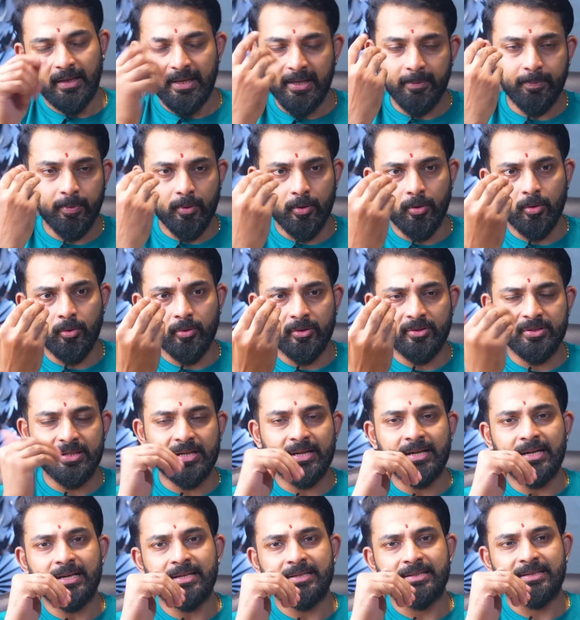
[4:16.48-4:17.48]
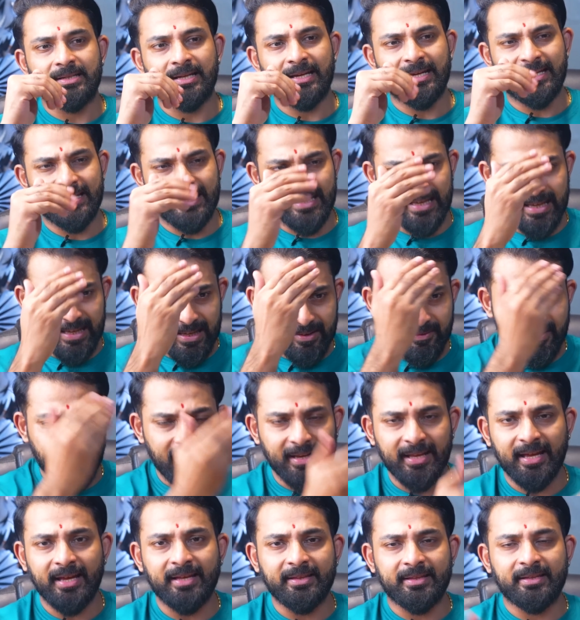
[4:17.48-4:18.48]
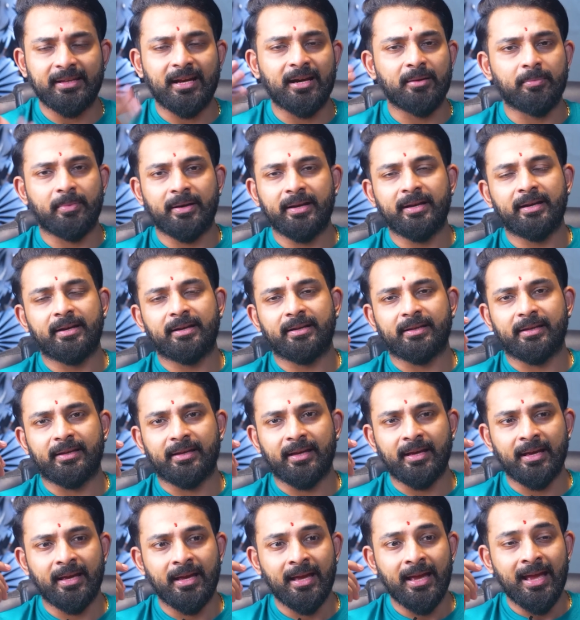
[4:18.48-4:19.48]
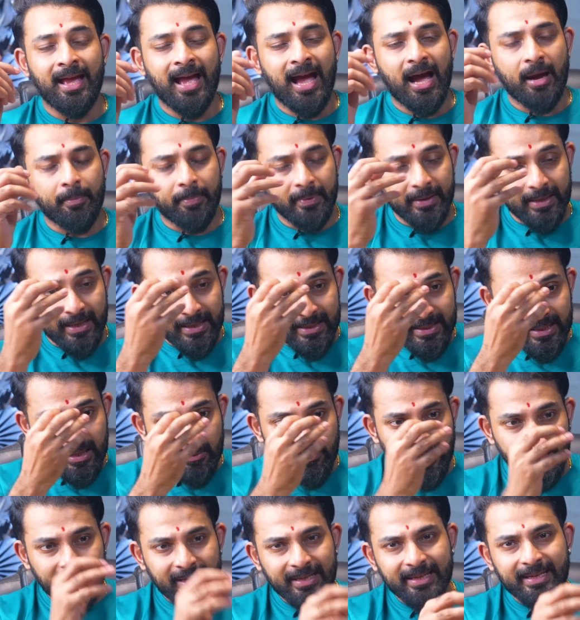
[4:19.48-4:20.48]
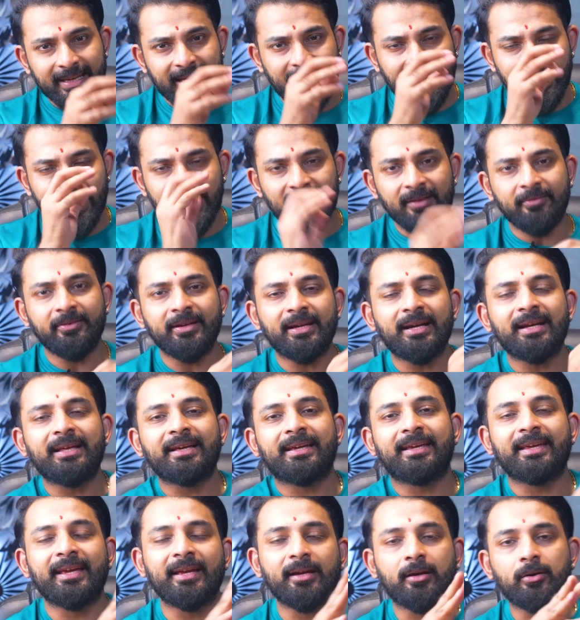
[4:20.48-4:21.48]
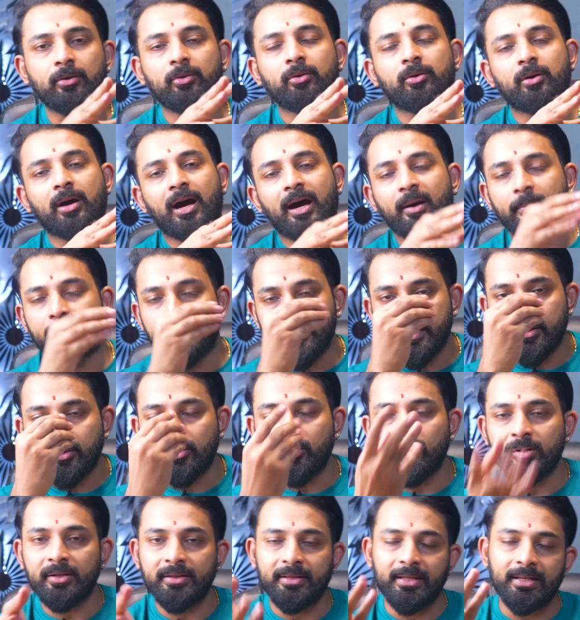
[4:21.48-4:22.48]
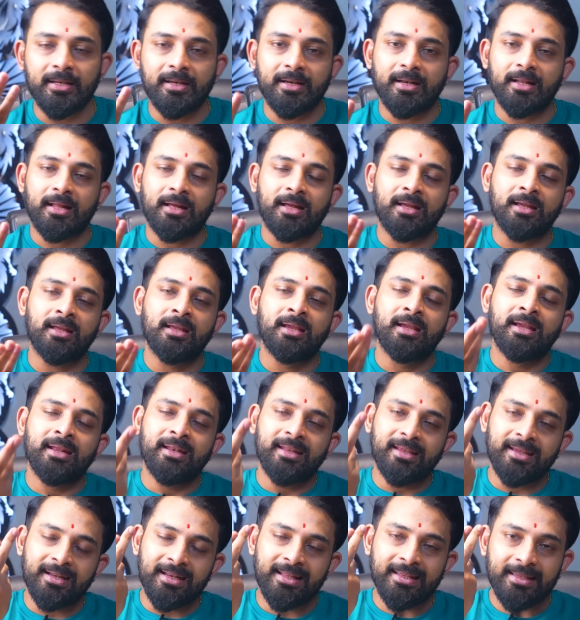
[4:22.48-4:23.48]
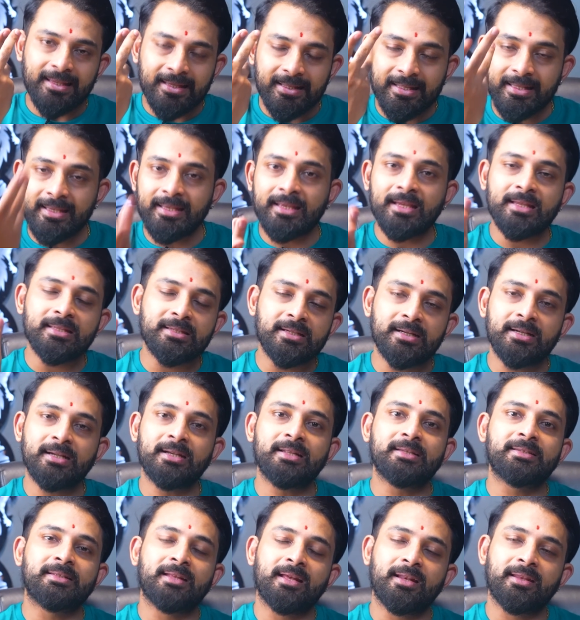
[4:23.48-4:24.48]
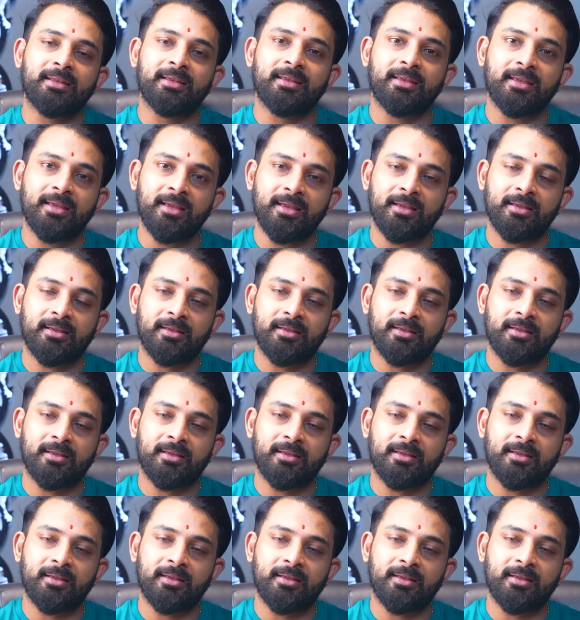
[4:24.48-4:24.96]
இப்போது ஒரு ஜேர்னலிஸ்ட்னா இதே வேலையாக இத்தனை நாள் பண்ணிக்கிட்டு இருக்கீங்க அப்போ எந்த மாதிரி கேள்விகளை கேட்கணும் அப்படின்னு கூட தெரிலனா நீங்கள்லாம் எதுக்கே ஜேர்னலிஸ்ட்டாக இருக்கீங்க